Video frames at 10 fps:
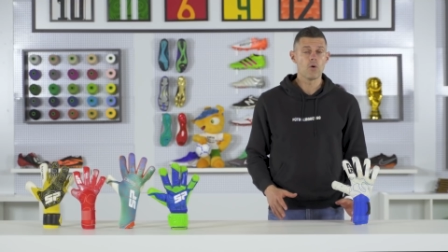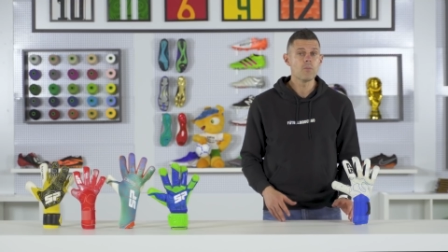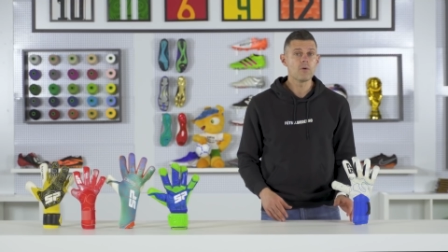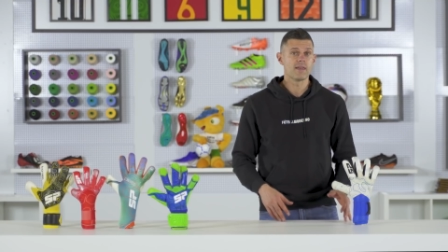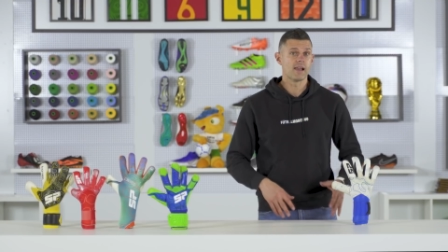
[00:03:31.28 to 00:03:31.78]

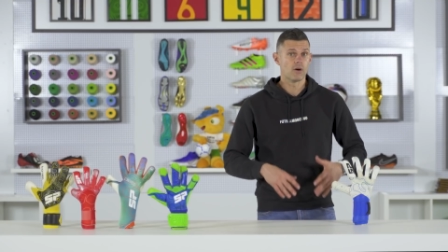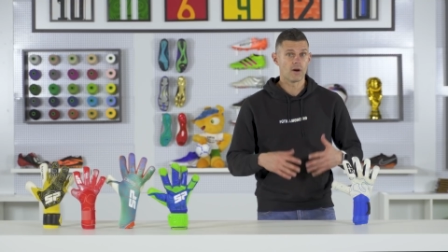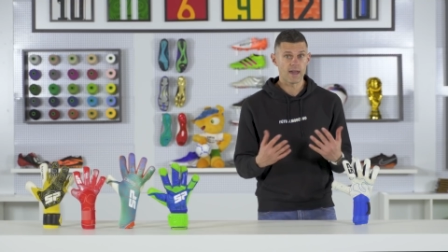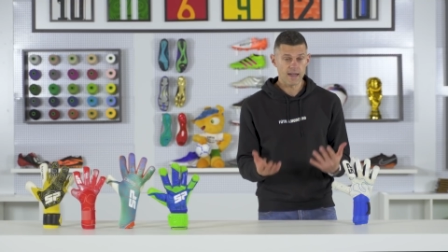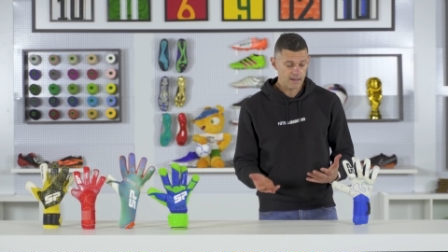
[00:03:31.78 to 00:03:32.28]
un
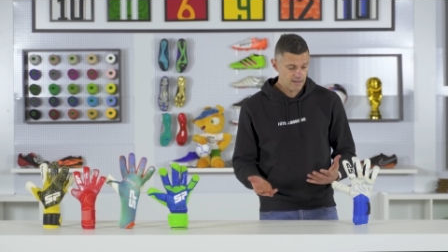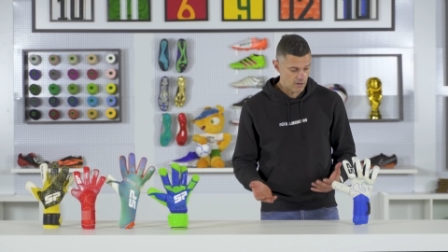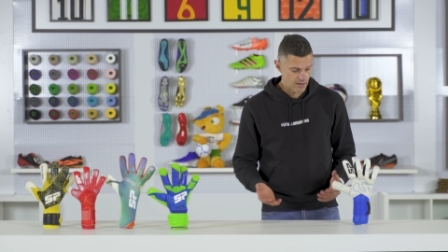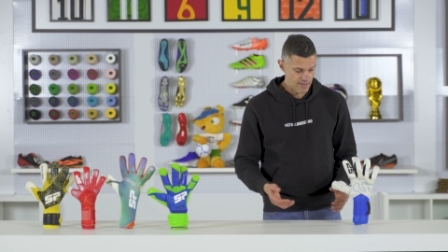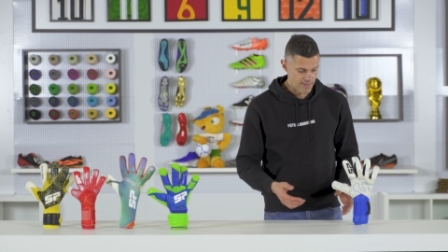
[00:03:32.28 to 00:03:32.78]
modelo Air
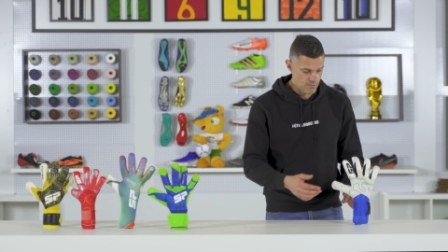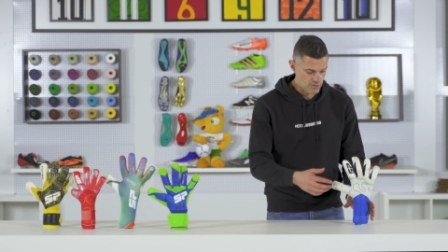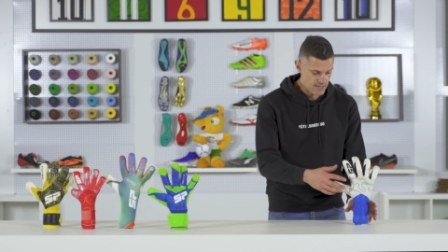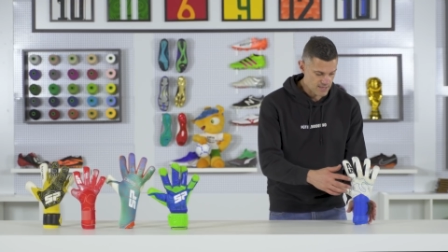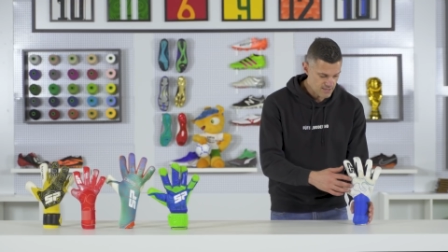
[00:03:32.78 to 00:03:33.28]
que lo que
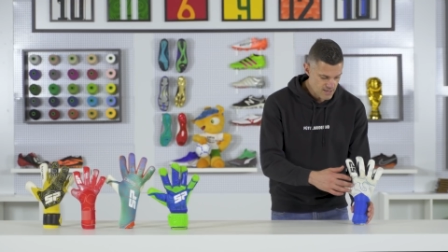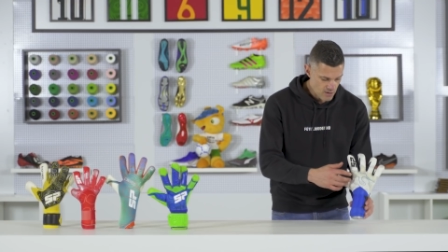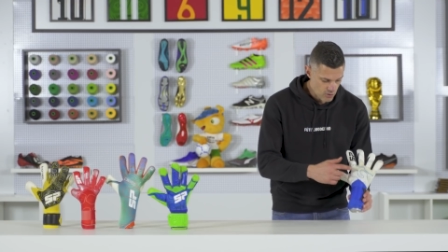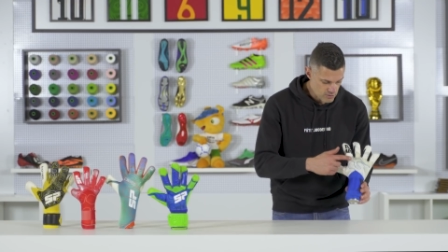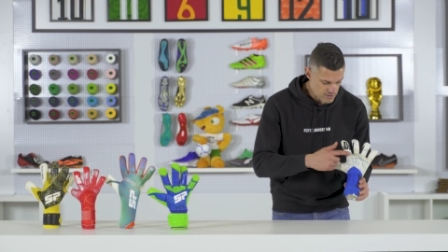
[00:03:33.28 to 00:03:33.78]
hacemos es
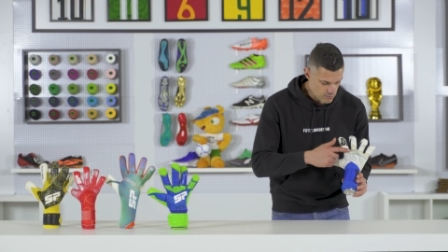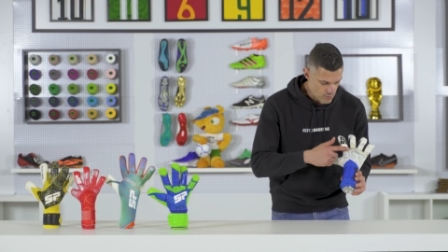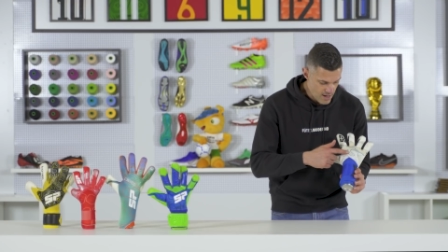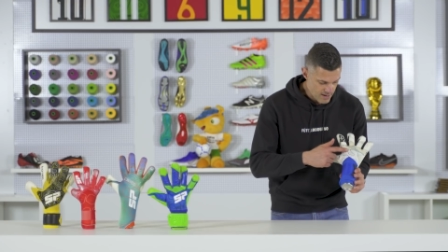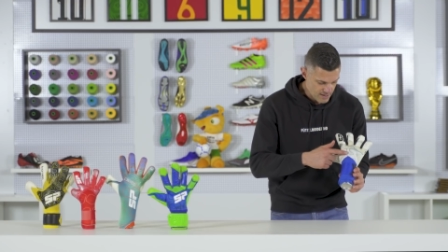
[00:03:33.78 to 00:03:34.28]

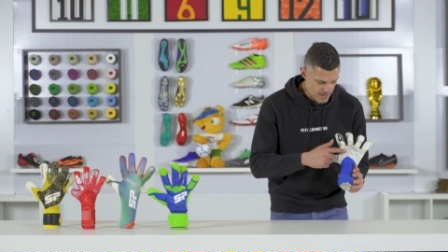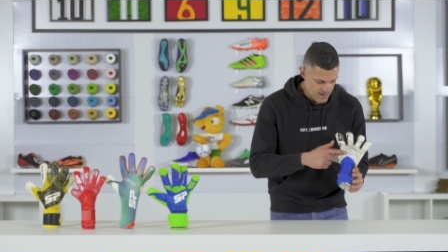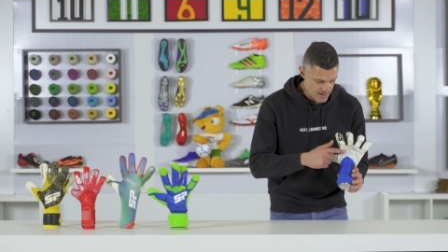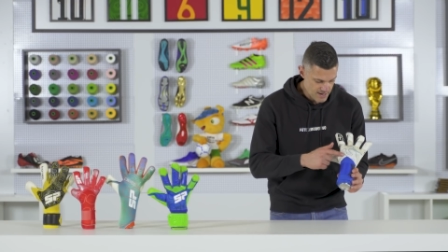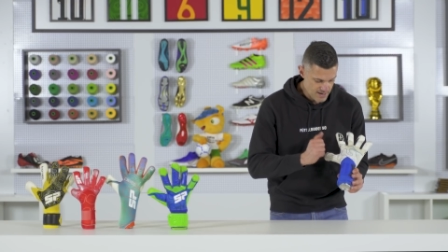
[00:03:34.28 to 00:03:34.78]
continuar
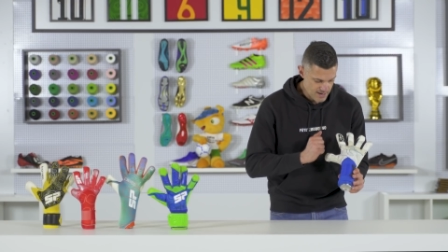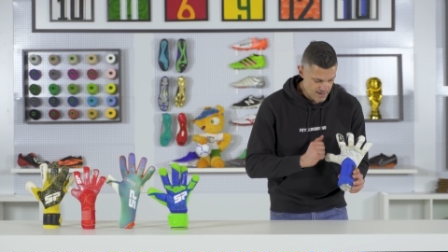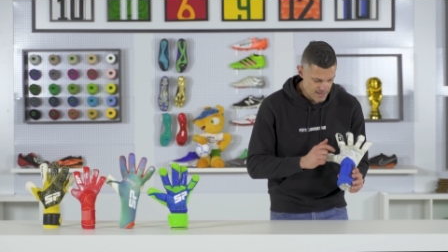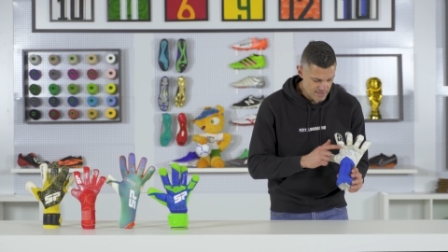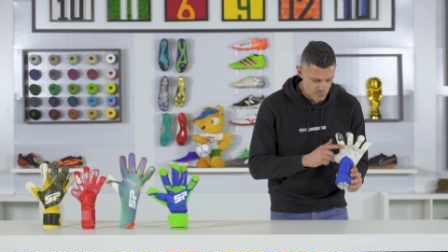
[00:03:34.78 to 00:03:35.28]

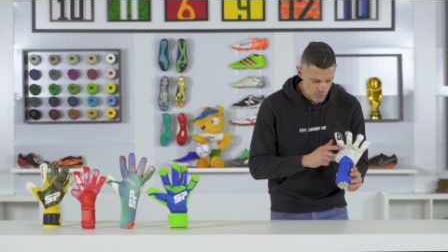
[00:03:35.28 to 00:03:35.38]
el latex